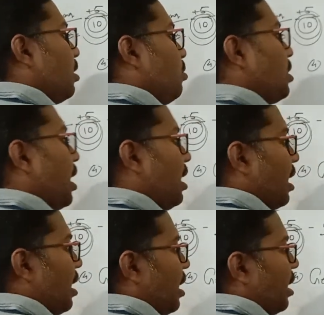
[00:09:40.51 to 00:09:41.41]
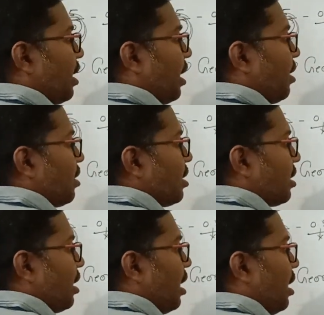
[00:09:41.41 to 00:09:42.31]
दूसरा लिगेंड आके अटैक कर
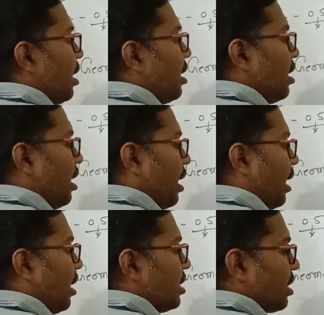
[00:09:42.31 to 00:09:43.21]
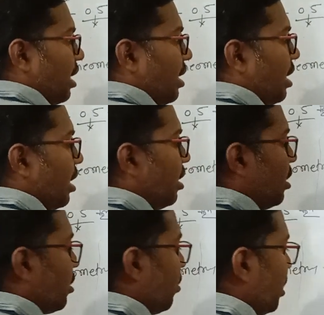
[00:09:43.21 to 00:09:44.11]
सकता है अटैक कर सकता है ना
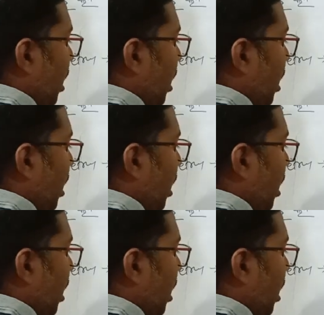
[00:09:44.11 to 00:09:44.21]
तो ये